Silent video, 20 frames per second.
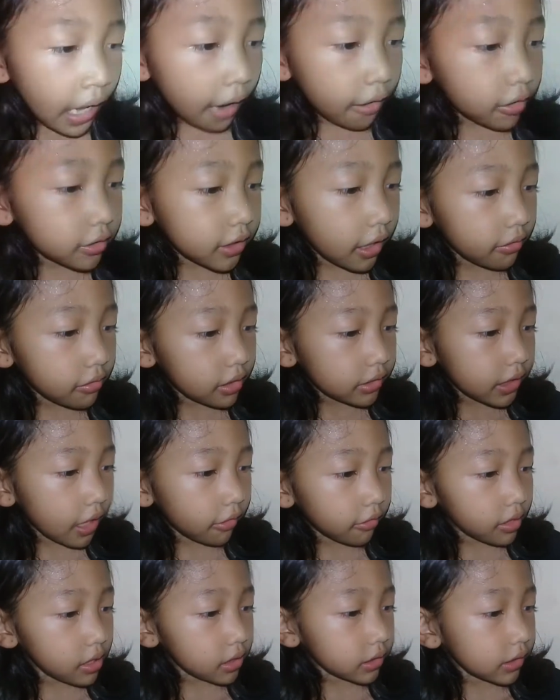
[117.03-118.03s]
awas, awas,
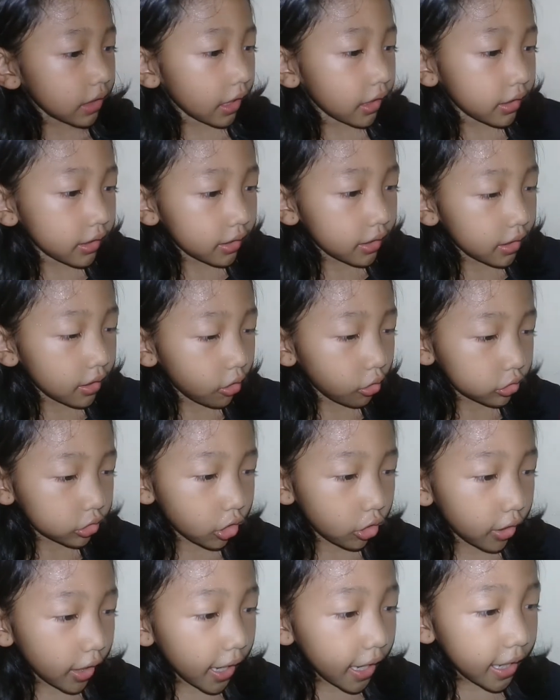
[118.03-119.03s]
awas, nanti
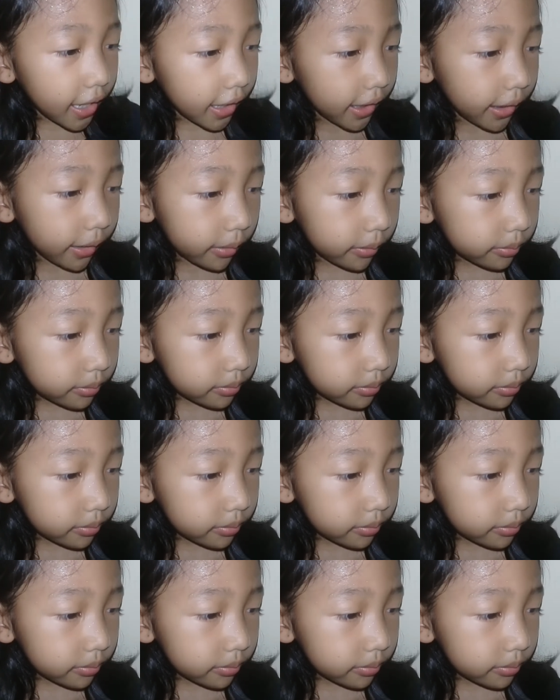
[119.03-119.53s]
kegosongan.